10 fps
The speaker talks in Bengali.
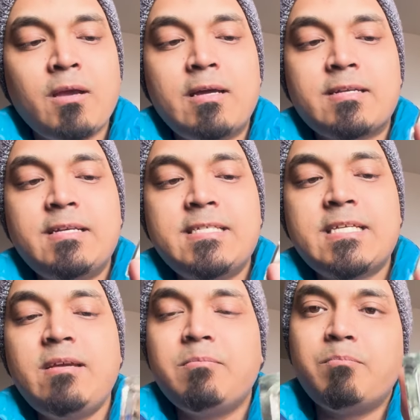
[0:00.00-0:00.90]
এটার
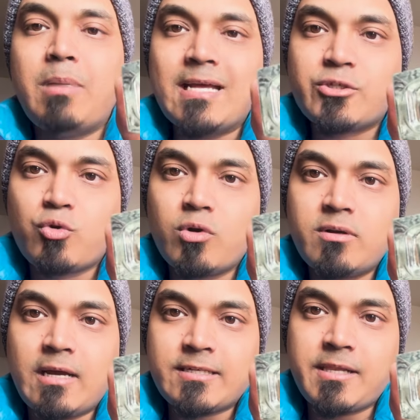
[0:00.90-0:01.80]
নিচে ব্যাচ কোড
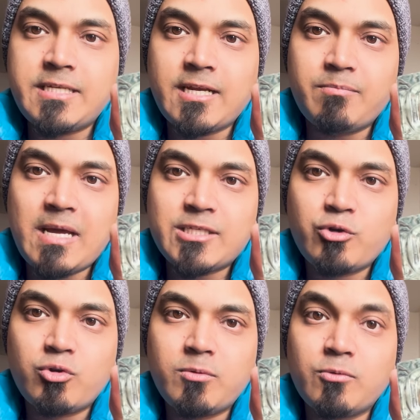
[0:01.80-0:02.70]
একটা স্টিকার ব্যাচ
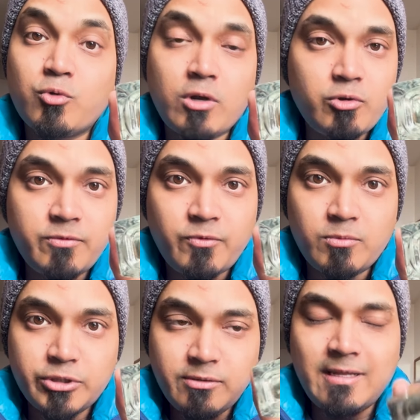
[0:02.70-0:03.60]
কোড এবং অন্যান্য
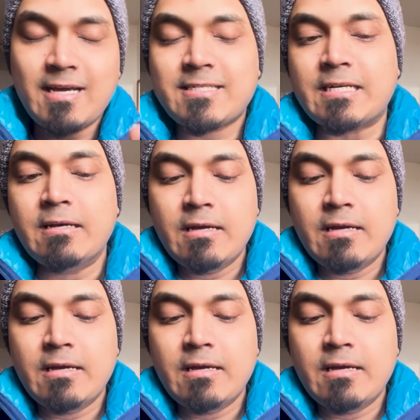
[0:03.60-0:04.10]
ইনফরমেশন দেওয়া আছে